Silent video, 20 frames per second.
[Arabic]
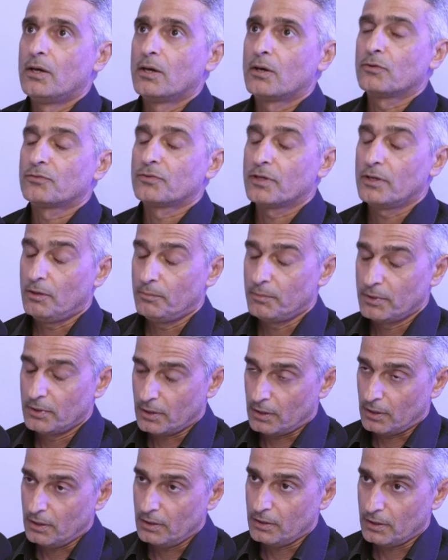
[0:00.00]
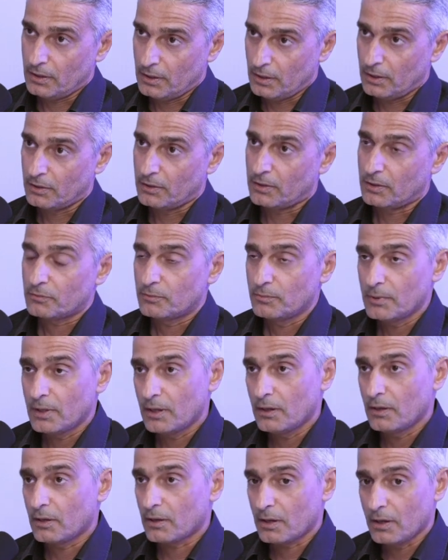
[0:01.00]
آه، قصي عبيد الله خلنا نذكر
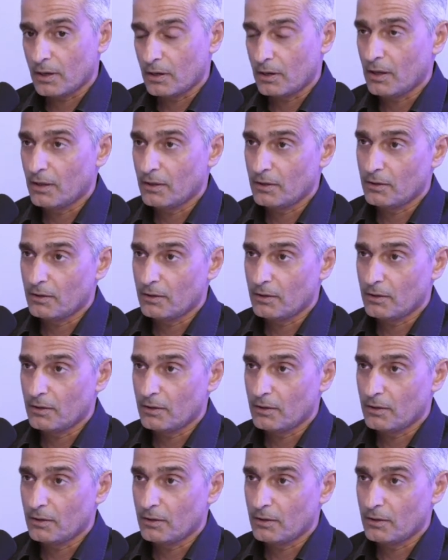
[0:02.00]
اسمه لان الريال